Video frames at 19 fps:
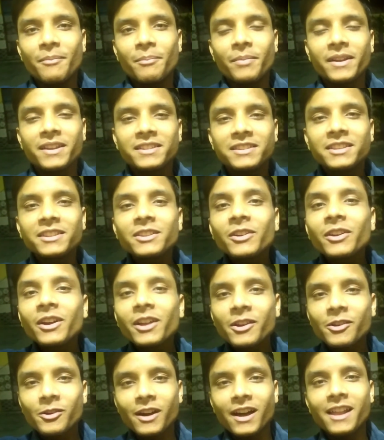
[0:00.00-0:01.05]
परिस्थितियों के
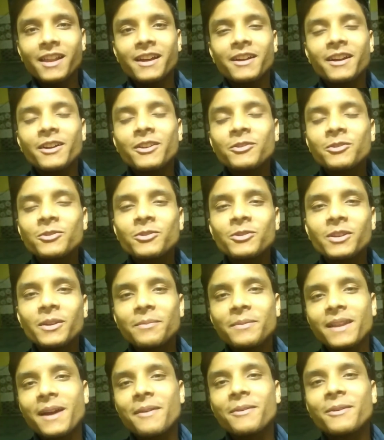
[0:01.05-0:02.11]
अनुकार अनुकूल
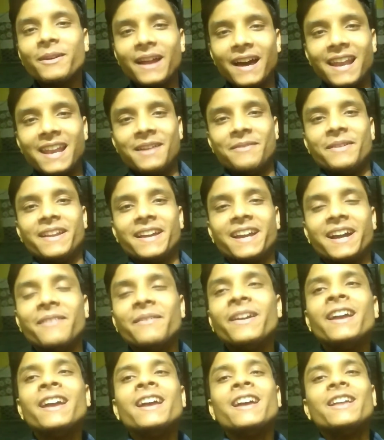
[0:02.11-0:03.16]
अपने आप को ढालना पड़ेगा
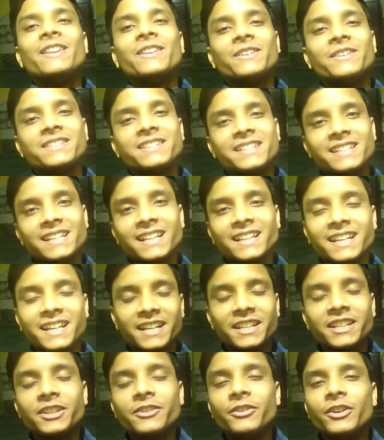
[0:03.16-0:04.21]
हमें तो इसी के साथ
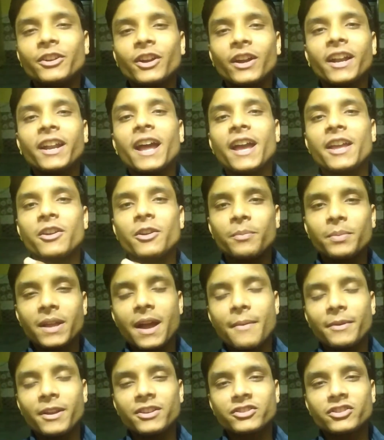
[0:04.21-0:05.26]
कर देते वीडियो का एंड आई होप कि
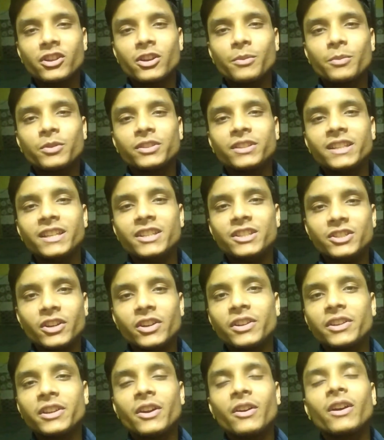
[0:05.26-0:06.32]
आपने आज को बहुत ज़्यादा
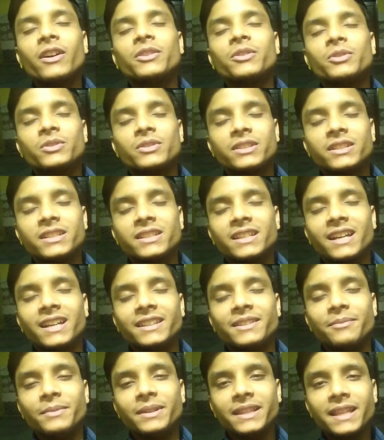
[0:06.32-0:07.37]
इन्जॉय किया होगा तो इसी के
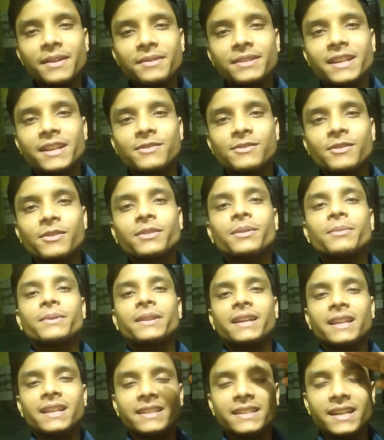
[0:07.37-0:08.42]
साथ मिलता है नेक्स्ट रॉन्ग तब
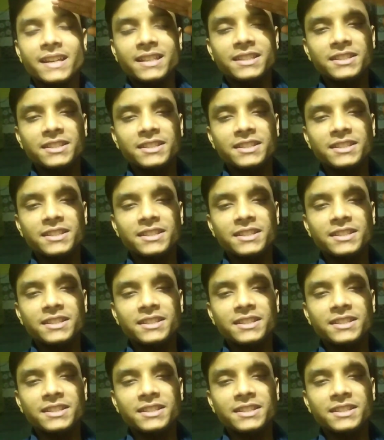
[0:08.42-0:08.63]
तक के लिए जय